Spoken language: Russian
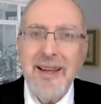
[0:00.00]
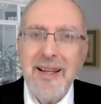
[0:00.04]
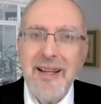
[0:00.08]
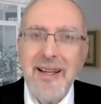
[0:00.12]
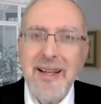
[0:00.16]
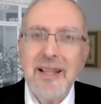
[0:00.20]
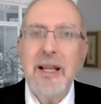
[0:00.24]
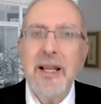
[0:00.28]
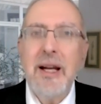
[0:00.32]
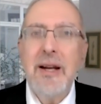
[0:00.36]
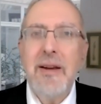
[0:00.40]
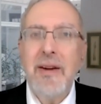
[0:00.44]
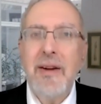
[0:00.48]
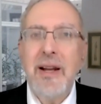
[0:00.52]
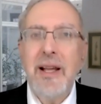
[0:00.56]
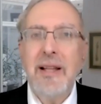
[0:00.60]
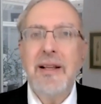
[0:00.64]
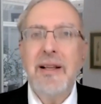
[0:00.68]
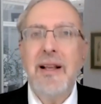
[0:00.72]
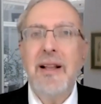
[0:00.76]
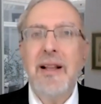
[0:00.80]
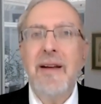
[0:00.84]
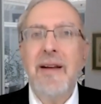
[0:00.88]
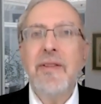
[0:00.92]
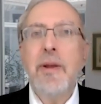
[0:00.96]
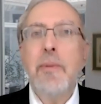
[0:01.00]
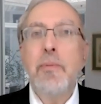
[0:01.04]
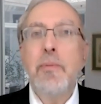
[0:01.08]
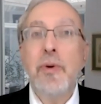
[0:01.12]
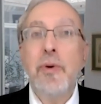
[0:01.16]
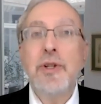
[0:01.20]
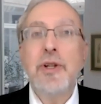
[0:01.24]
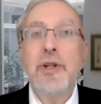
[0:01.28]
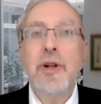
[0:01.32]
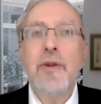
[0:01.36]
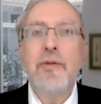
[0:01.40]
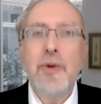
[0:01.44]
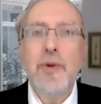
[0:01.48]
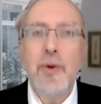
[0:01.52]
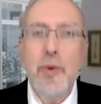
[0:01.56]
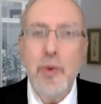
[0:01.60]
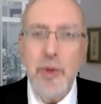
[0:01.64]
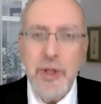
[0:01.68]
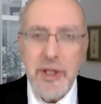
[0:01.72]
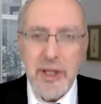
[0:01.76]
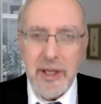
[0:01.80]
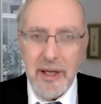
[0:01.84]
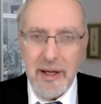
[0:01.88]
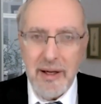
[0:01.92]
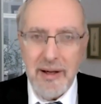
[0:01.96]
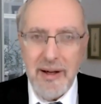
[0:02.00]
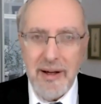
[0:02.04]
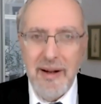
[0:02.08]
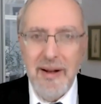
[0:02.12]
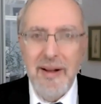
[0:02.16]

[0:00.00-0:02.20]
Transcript: И некоторые говорят, главное после вкусия,